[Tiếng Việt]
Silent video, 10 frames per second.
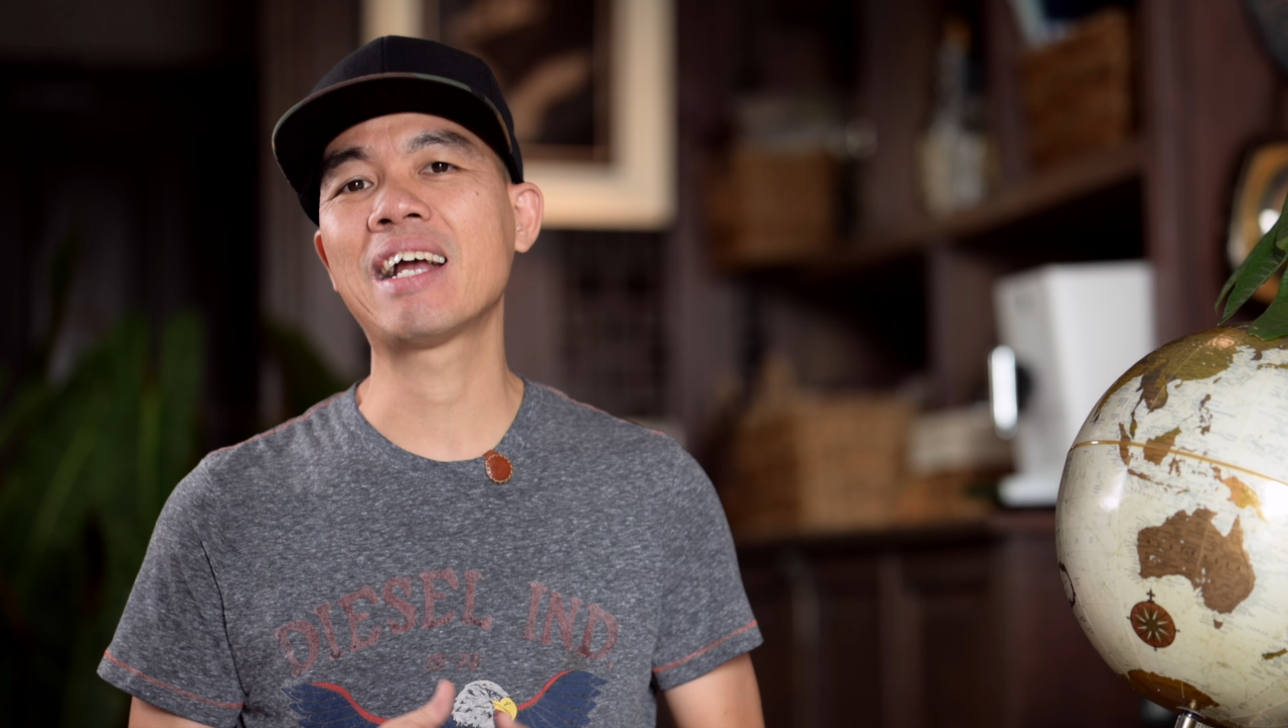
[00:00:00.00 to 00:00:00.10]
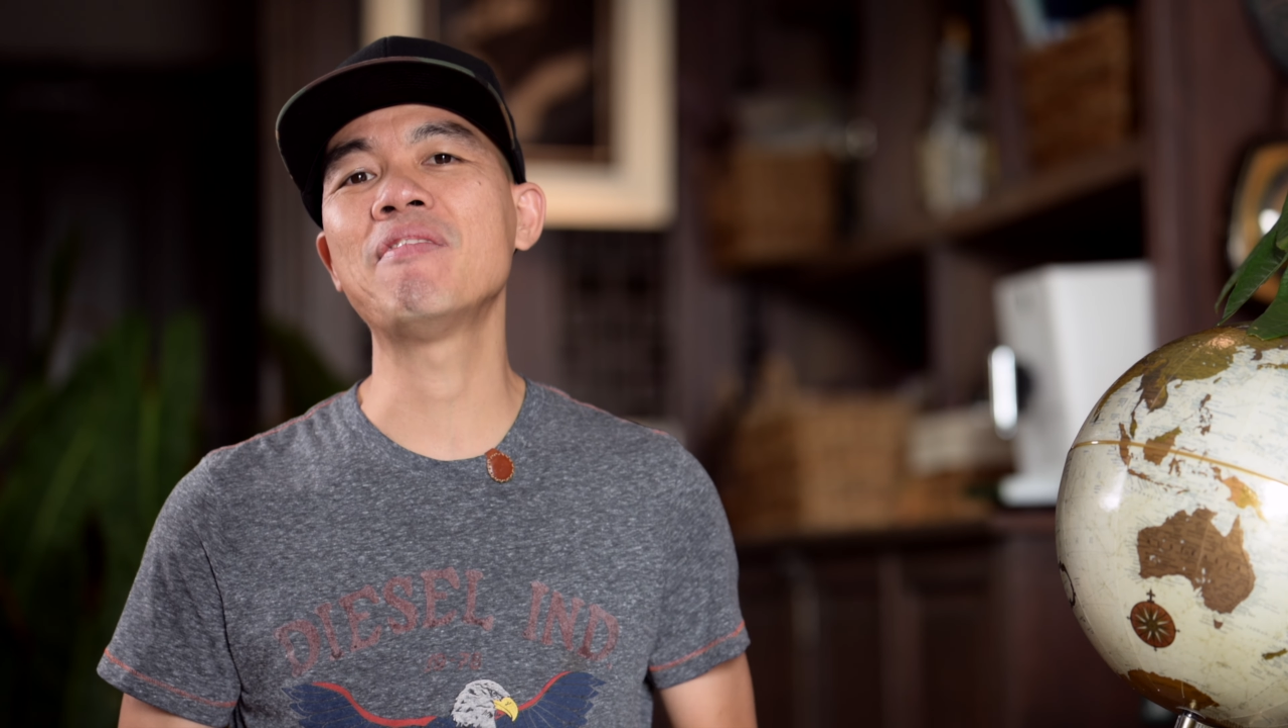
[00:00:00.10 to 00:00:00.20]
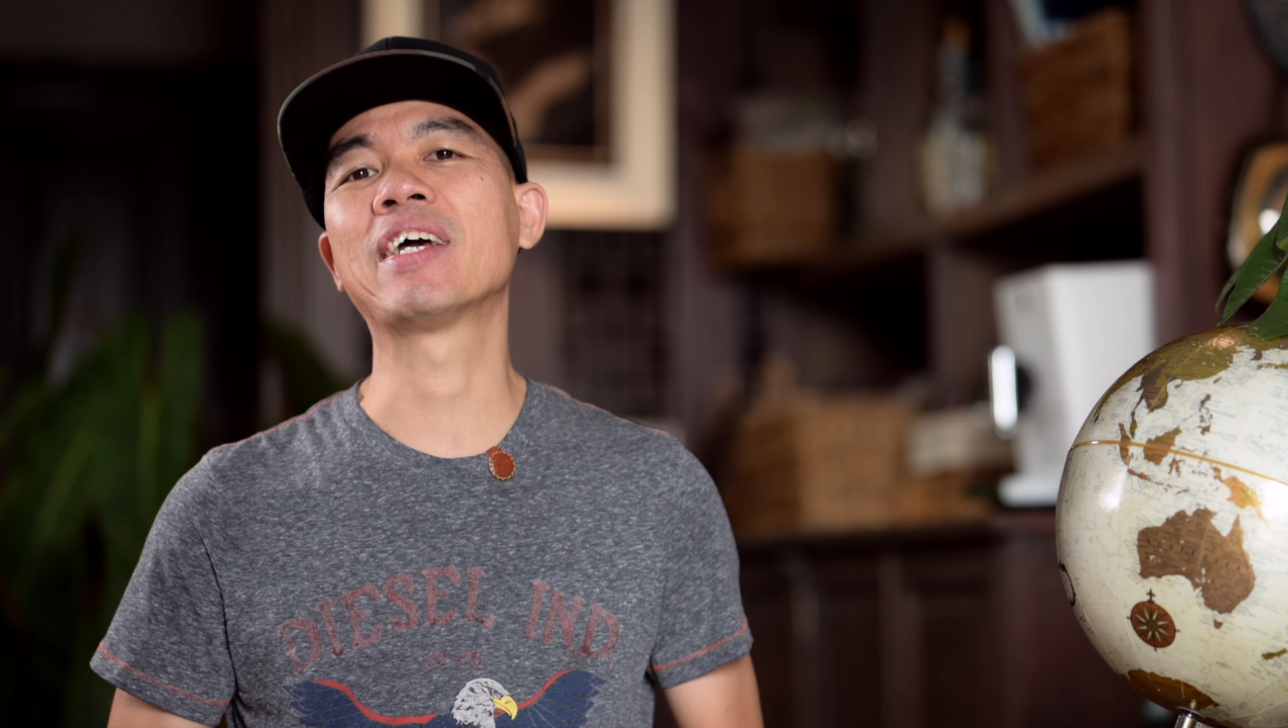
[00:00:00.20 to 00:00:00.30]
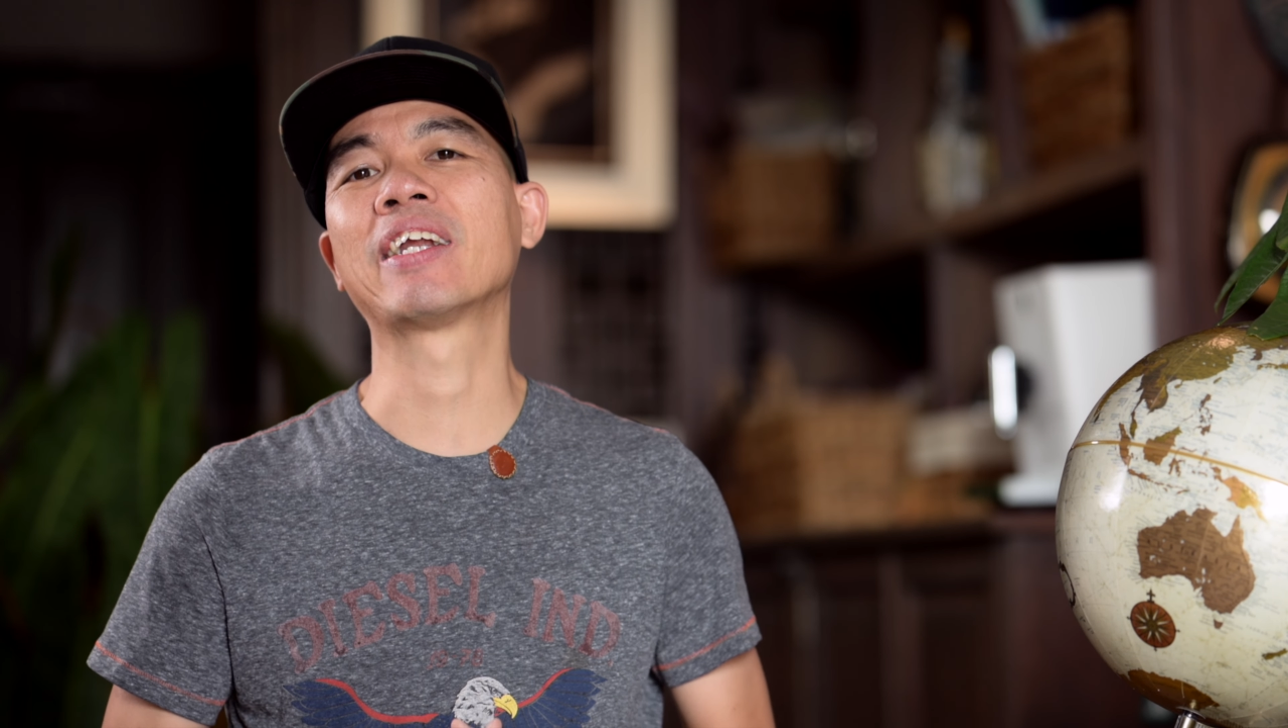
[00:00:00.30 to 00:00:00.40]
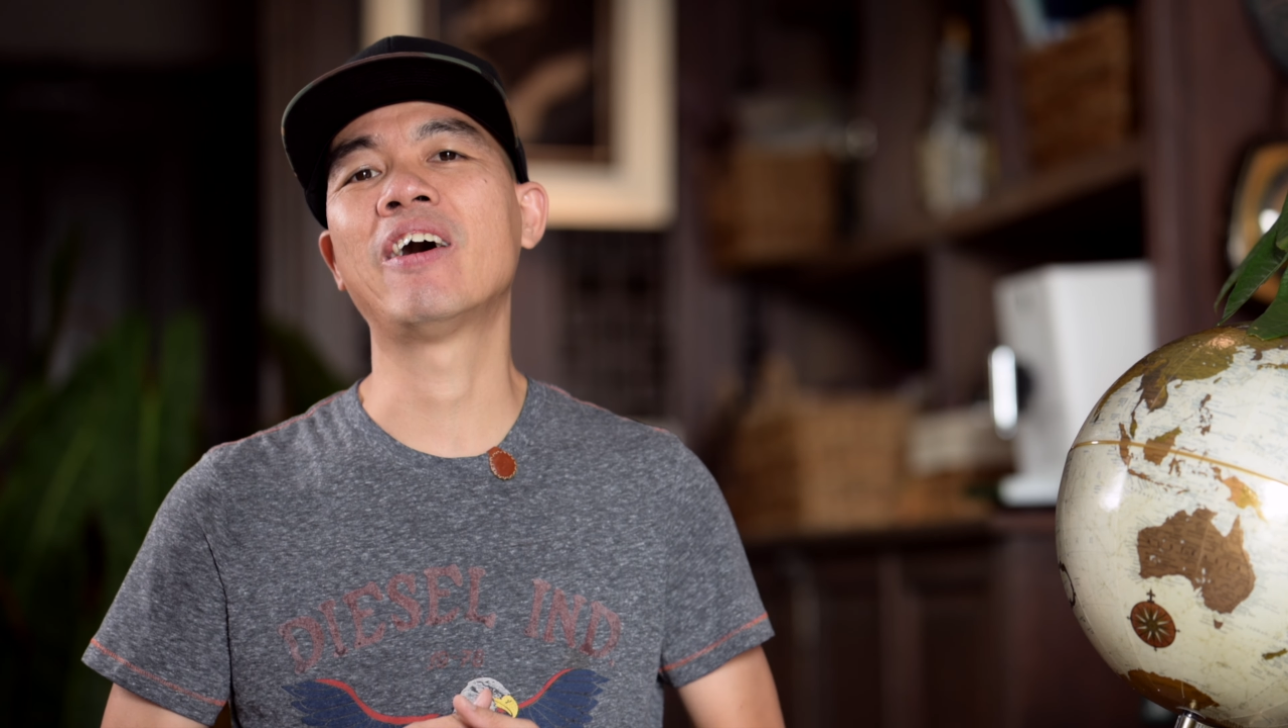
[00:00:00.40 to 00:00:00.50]
cái
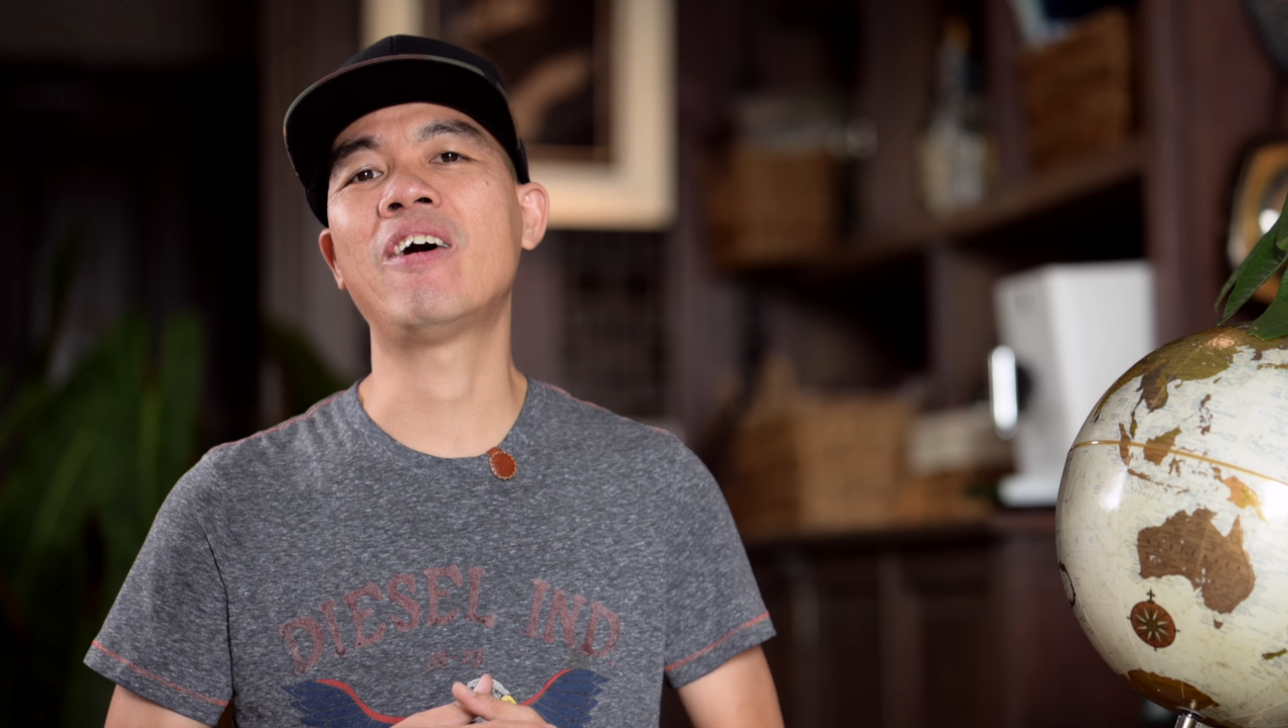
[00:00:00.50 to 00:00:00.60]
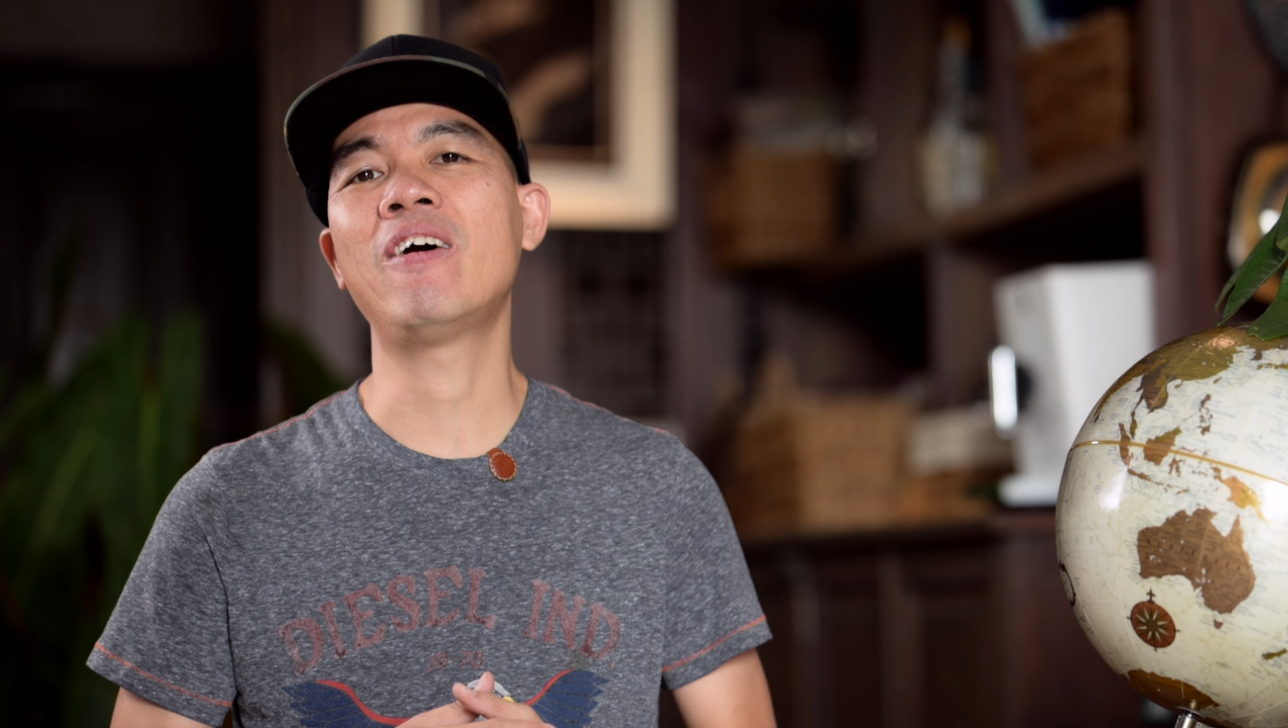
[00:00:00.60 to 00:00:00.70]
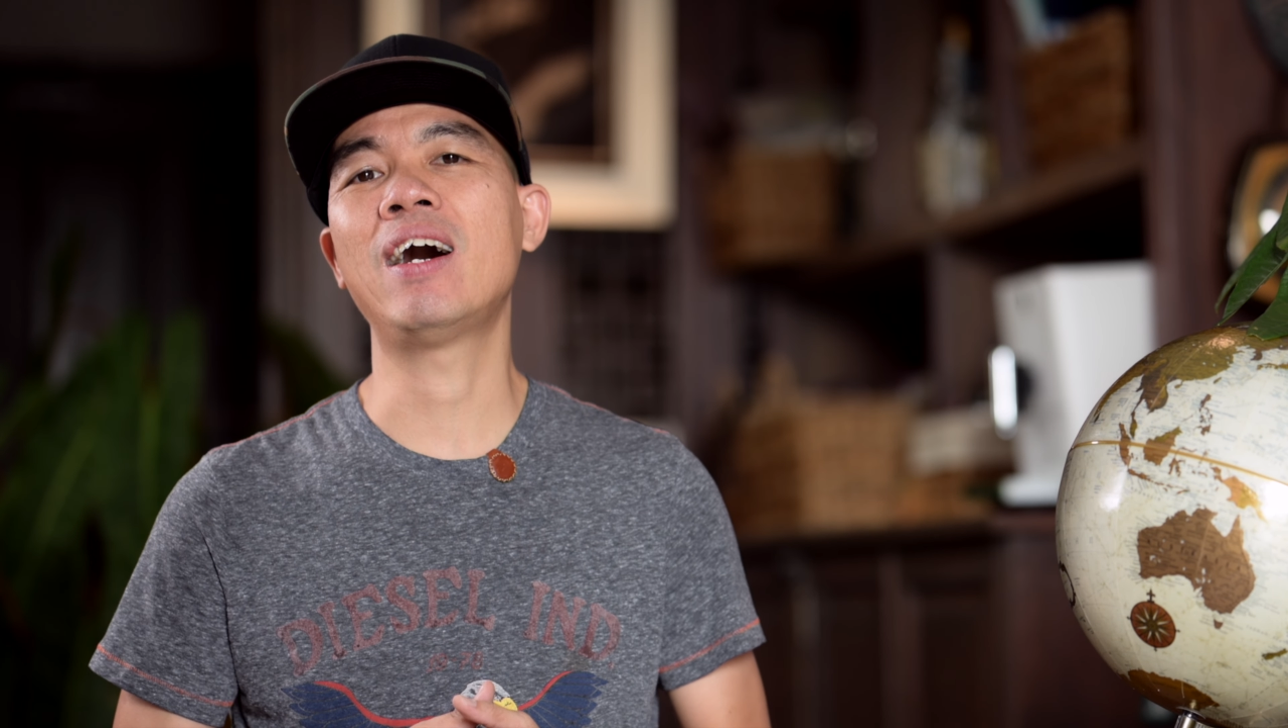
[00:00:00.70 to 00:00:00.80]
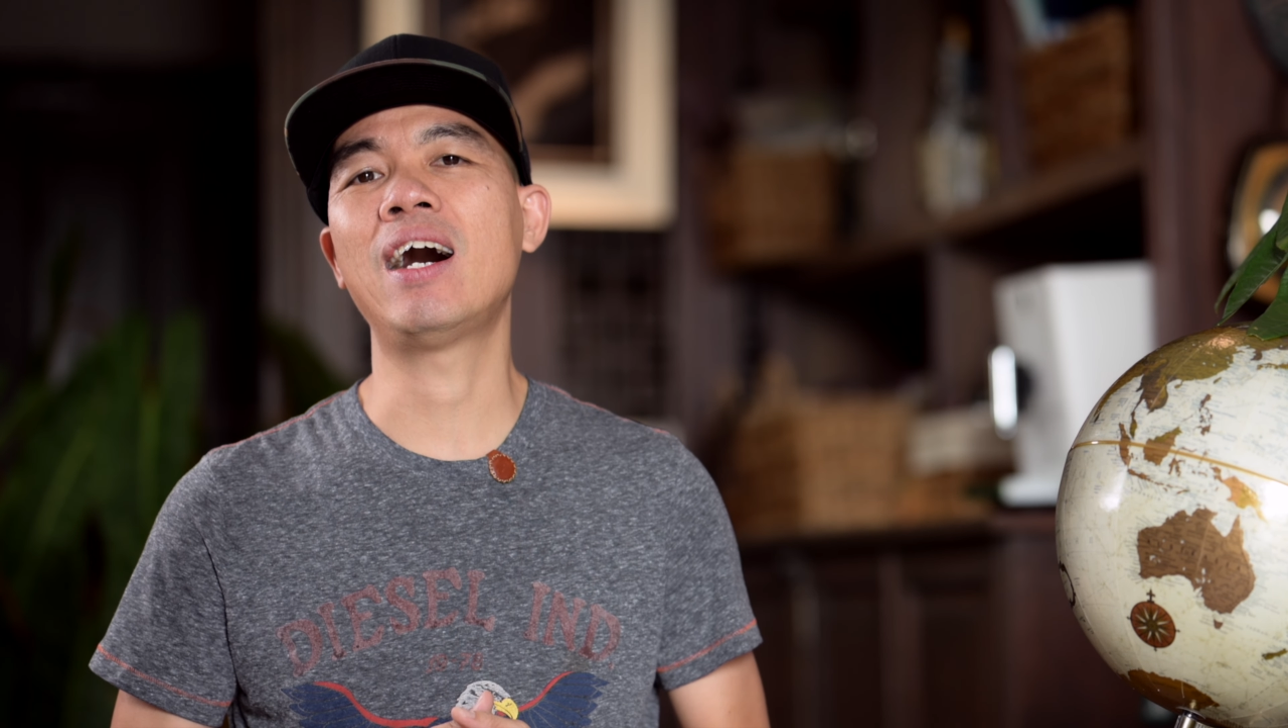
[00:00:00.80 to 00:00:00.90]
việc đó